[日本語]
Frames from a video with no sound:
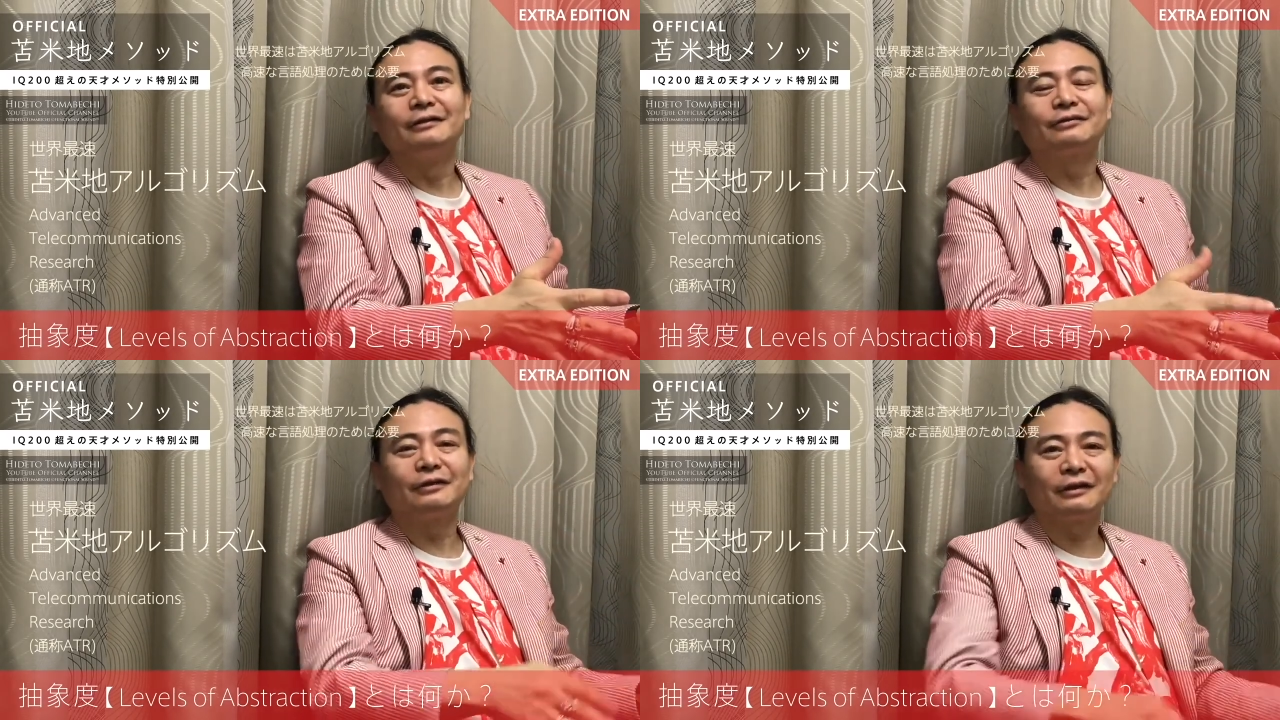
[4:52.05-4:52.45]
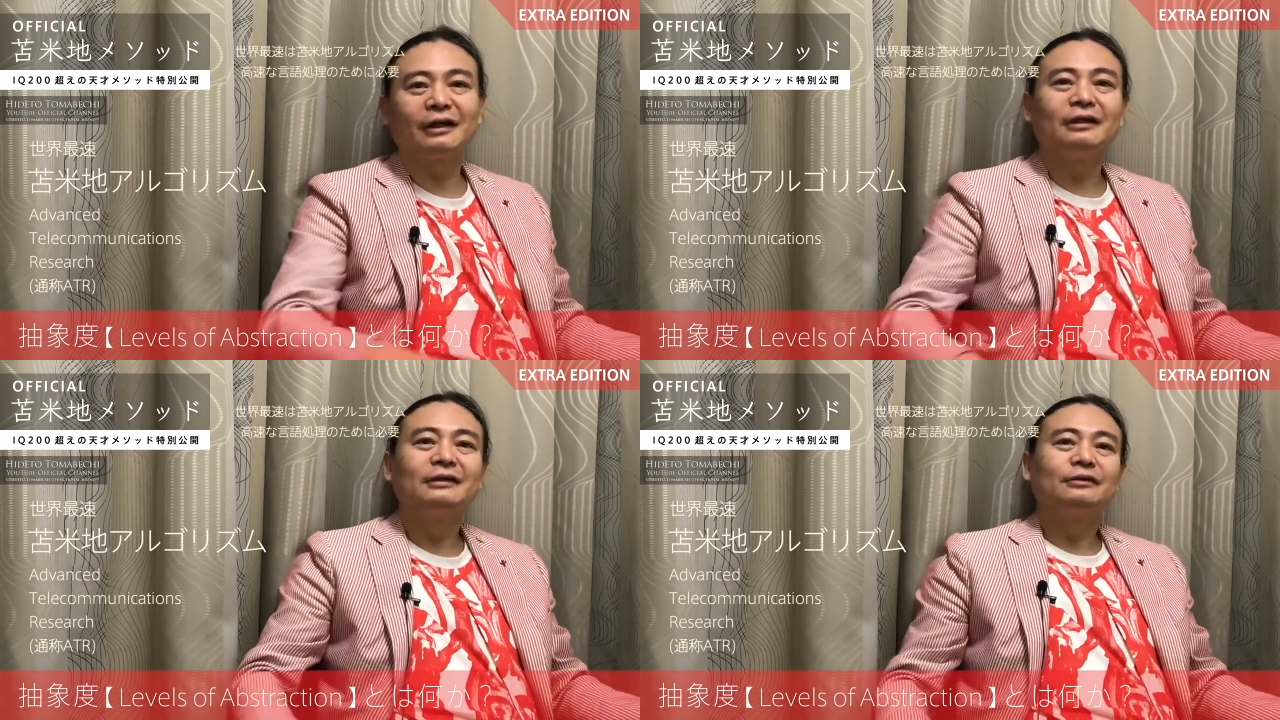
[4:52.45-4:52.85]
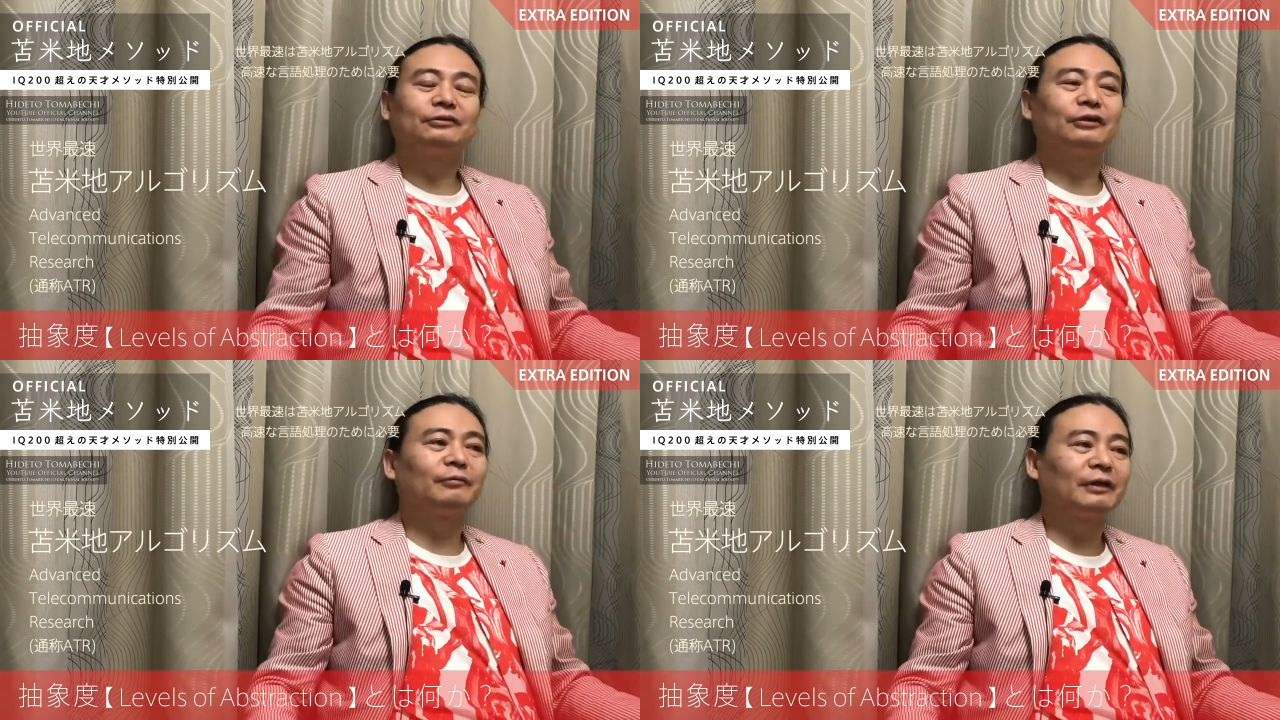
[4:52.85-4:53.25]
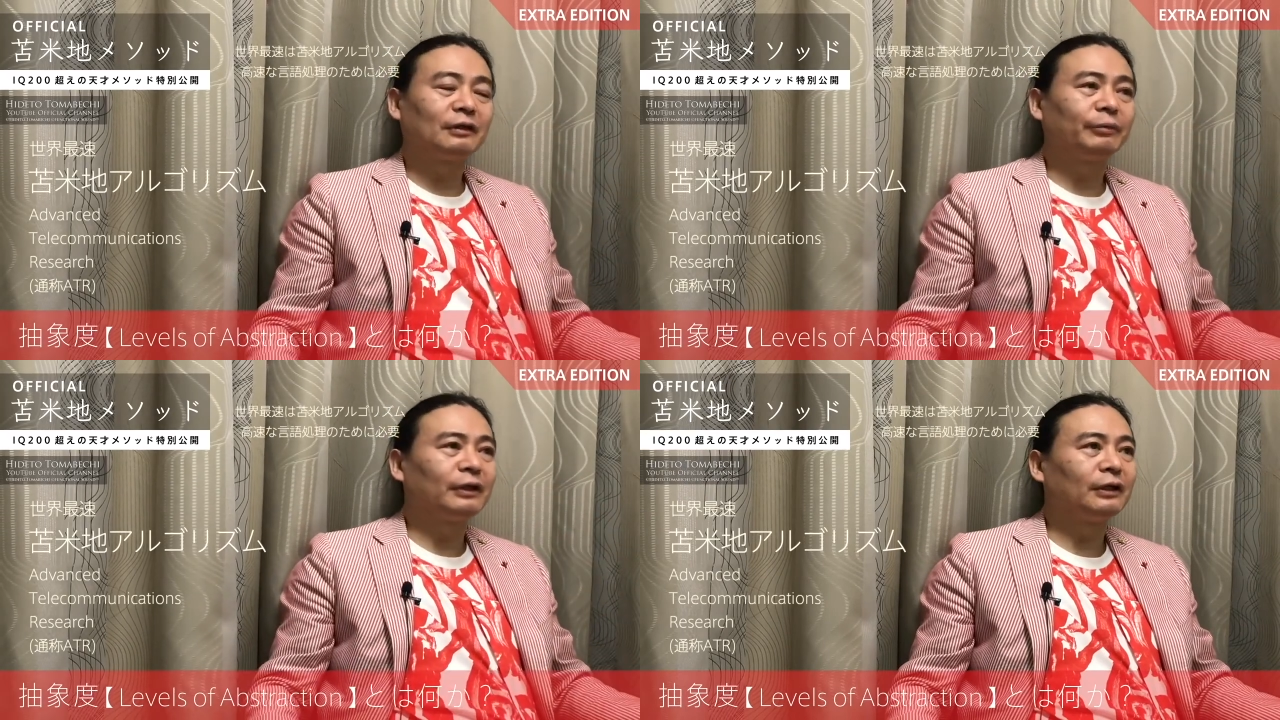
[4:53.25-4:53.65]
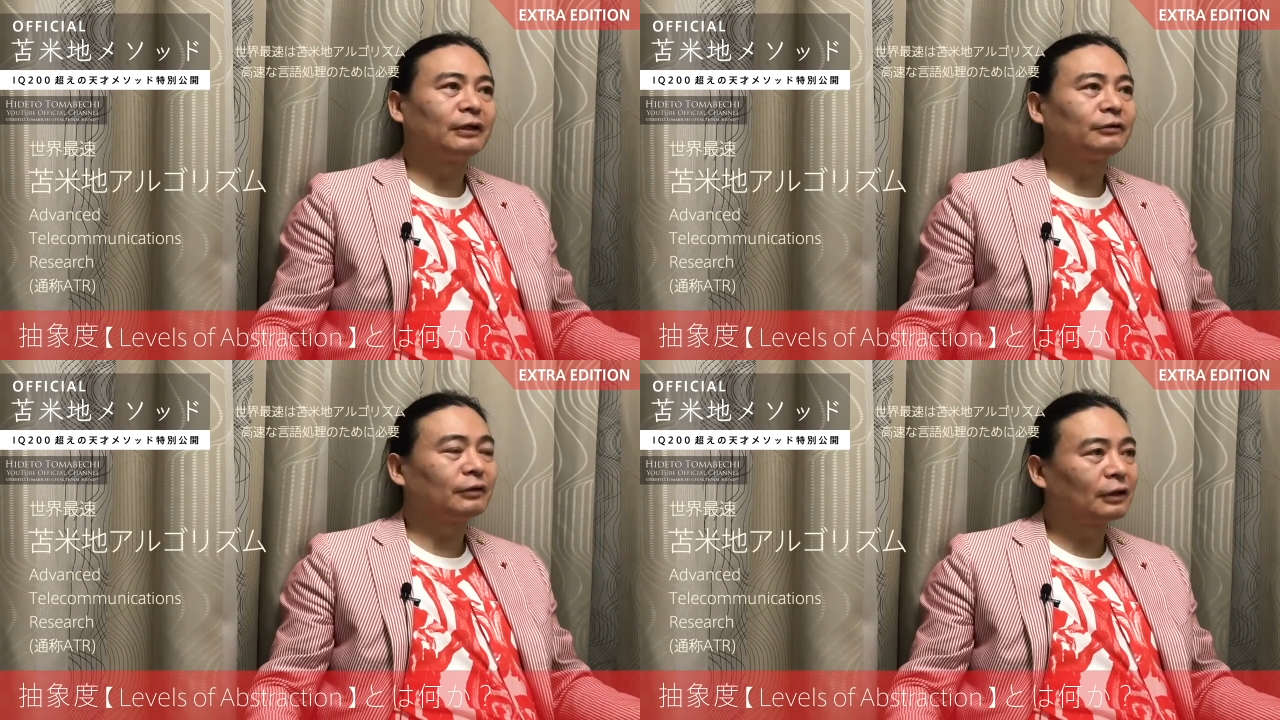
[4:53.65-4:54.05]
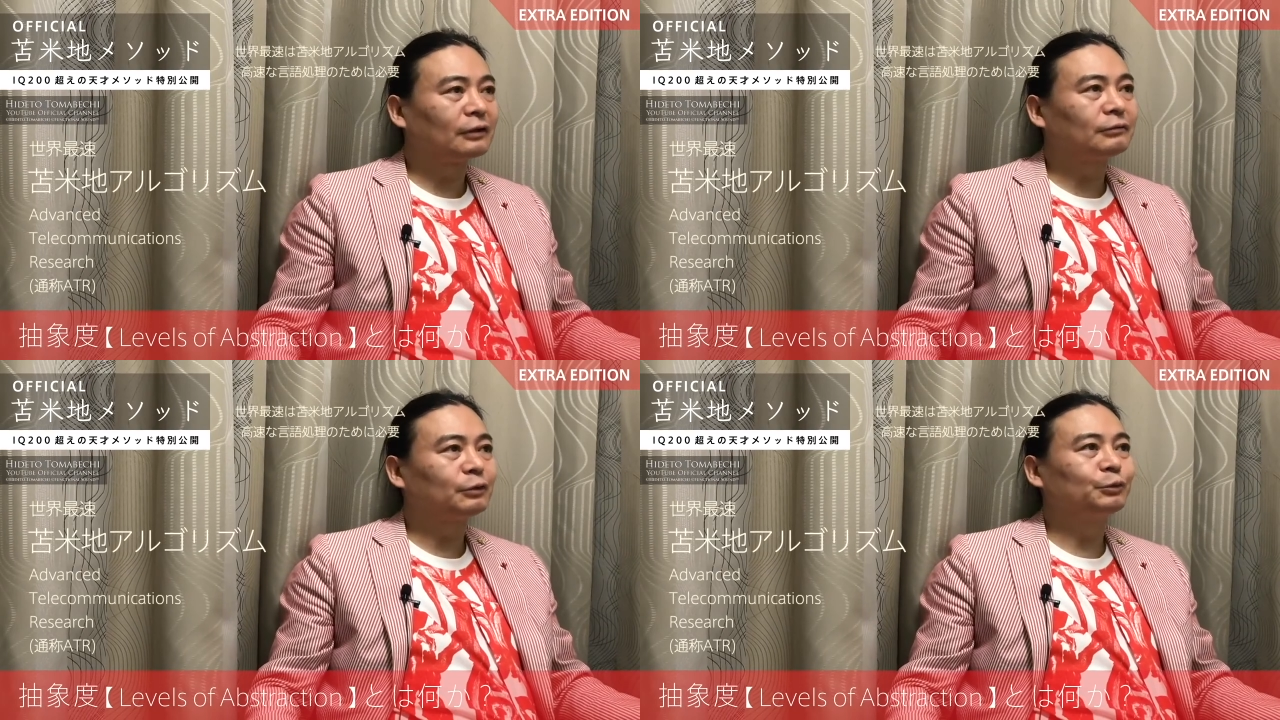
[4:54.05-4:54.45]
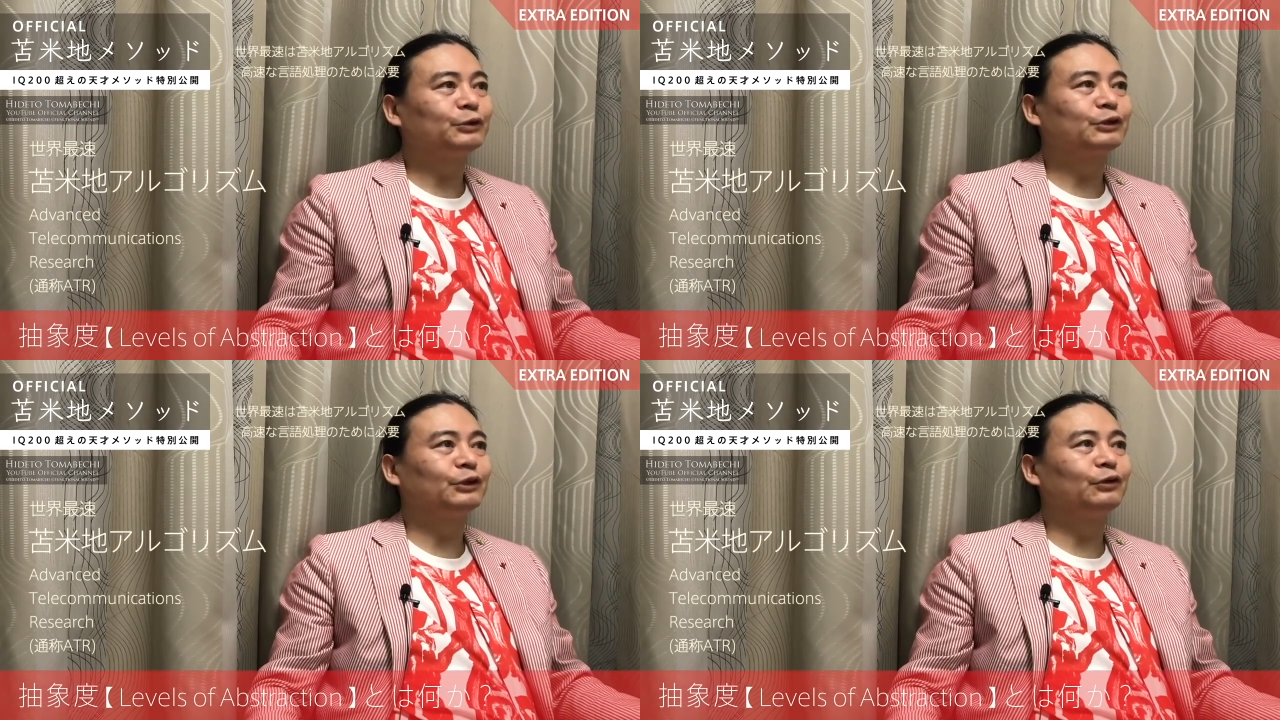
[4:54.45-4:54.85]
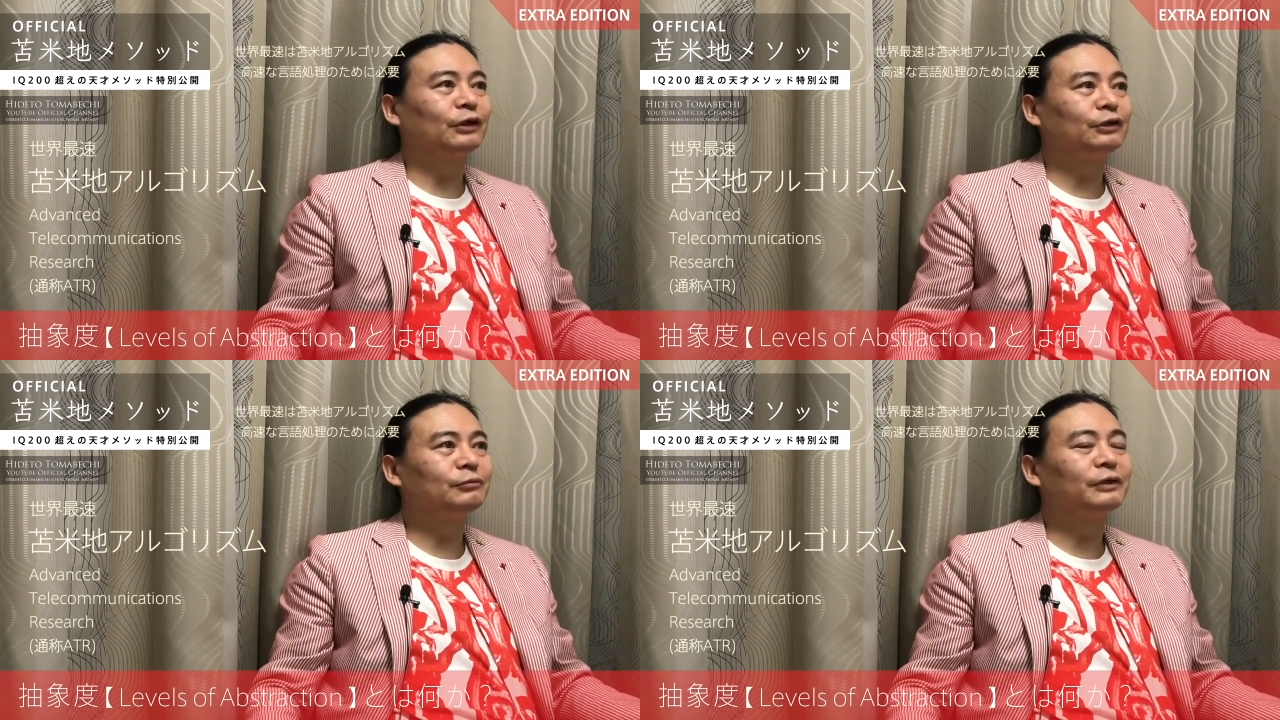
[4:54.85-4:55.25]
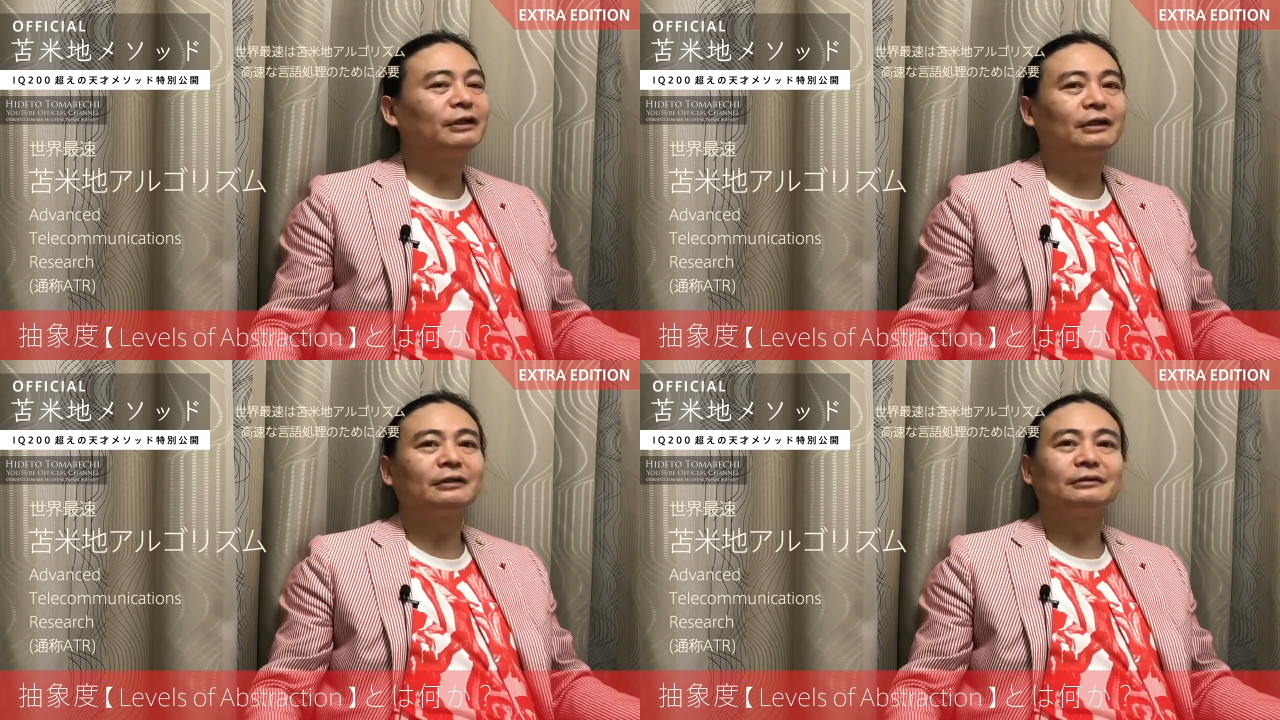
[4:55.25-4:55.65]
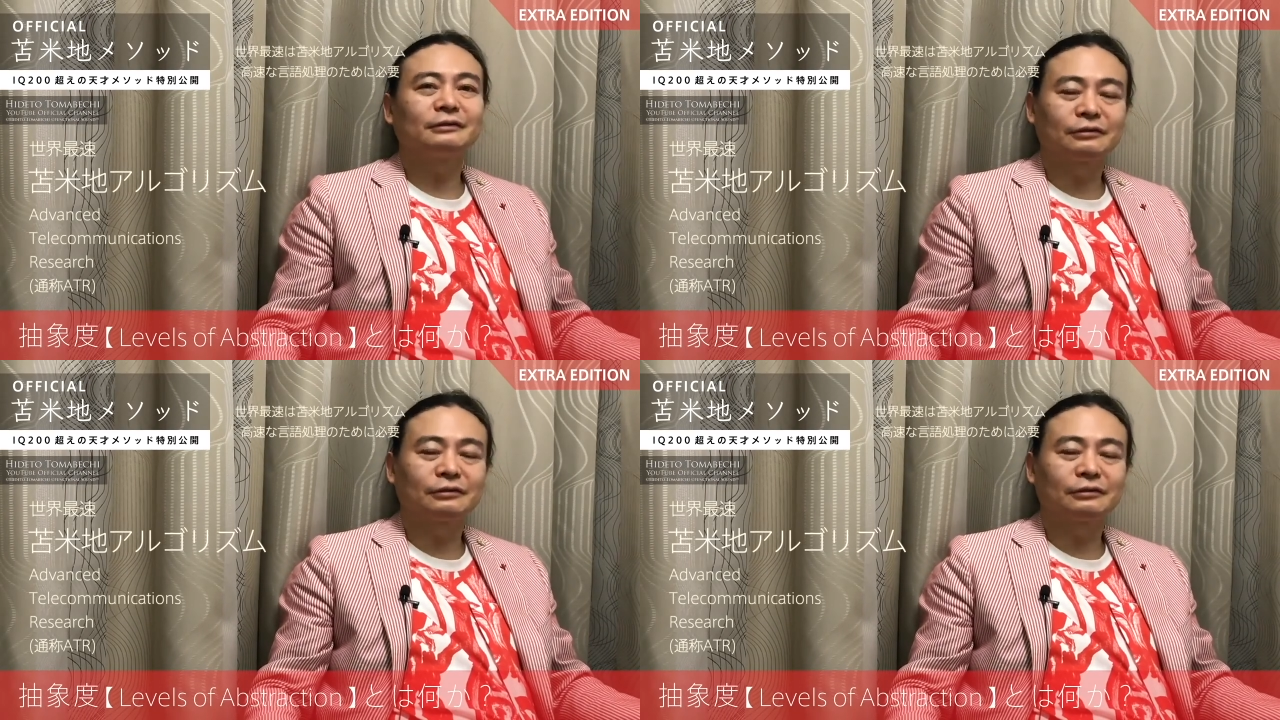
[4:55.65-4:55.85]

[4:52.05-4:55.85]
それでそれまでペレイラとかウォルブスキーとか有名な